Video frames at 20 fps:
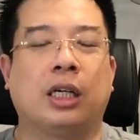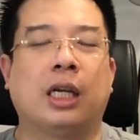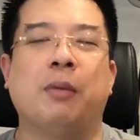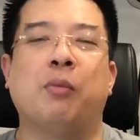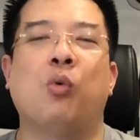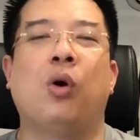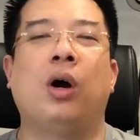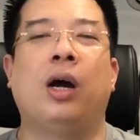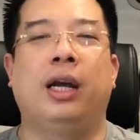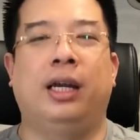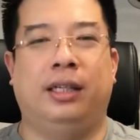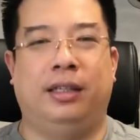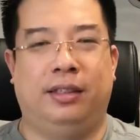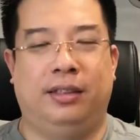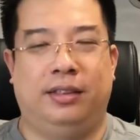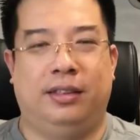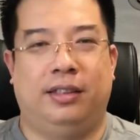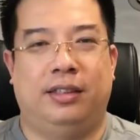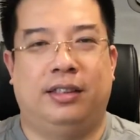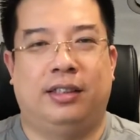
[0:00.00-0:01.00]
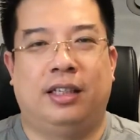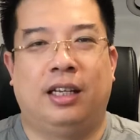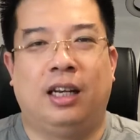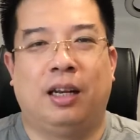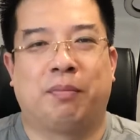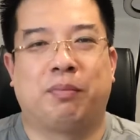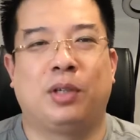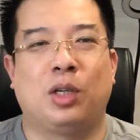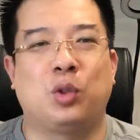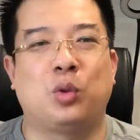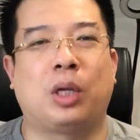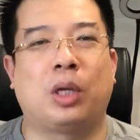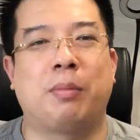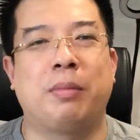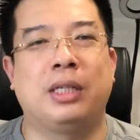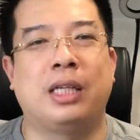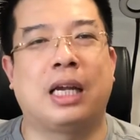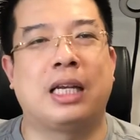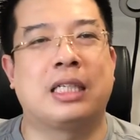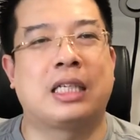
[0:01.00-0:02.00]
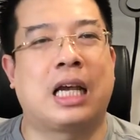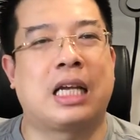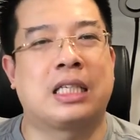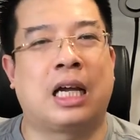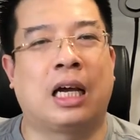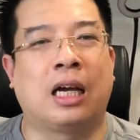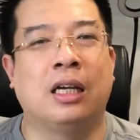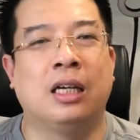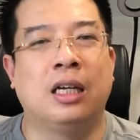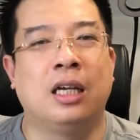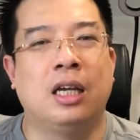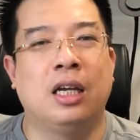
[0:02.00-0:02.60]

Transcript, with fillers: kịp uống hết thì lập tức chúng ta mới nhận ra rằng